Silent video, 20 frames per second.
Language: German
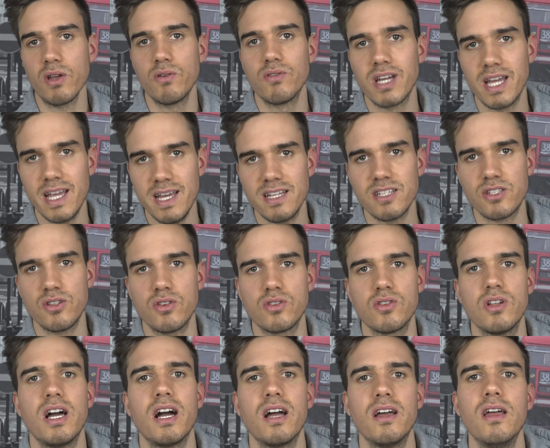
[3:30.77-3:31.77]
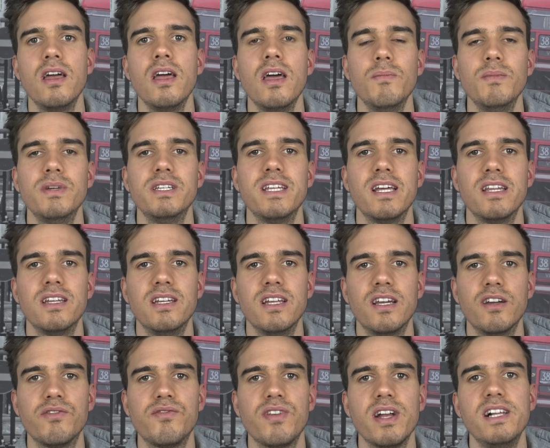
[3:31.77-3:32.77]
und redest noch so lange mit der, die
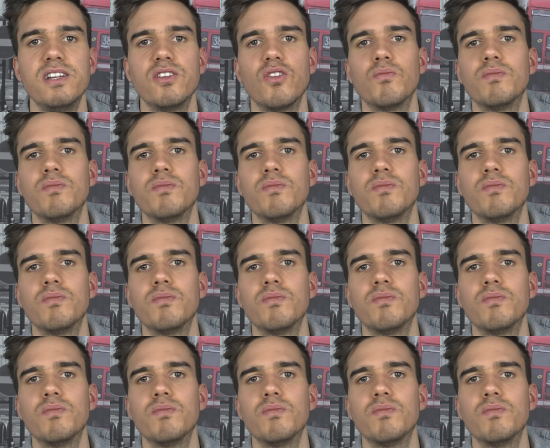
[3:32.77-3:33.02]
dir gefällt,